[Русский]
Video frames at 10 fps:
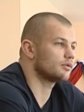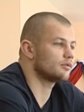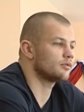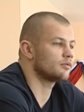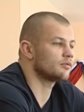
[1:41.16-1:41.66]

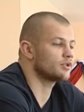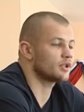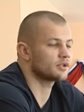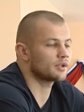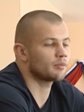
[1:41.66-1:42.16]
Ну,
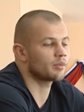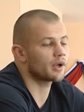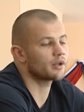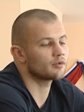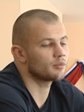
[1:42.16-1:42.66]
сейчас там
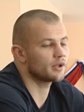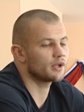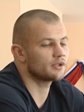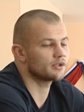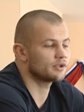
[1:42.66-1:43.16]
правила
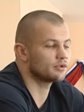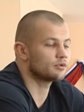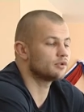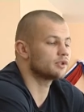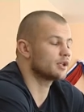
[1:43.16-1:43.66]
меняются, и
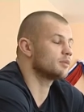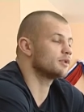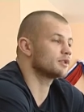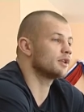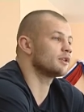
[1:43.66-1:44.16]
судьи сами
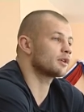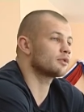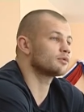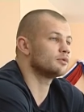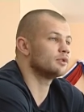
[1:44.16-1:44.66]
не знают,
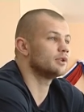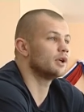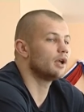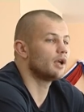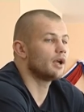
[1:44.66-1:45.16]
как судить.
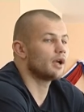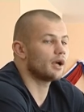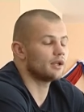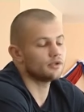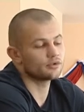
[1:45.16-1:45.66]

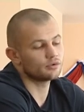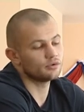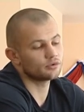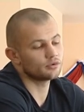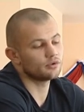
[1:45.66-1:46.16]
Одни
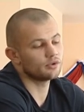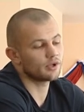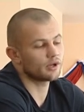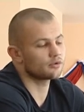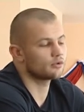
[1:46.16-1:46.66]
судьи судят
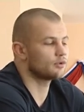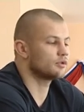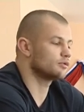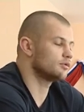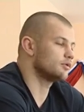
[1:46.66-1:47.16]
так, другие
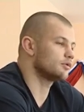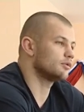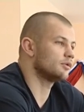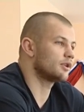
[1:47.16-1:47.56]
судьи судят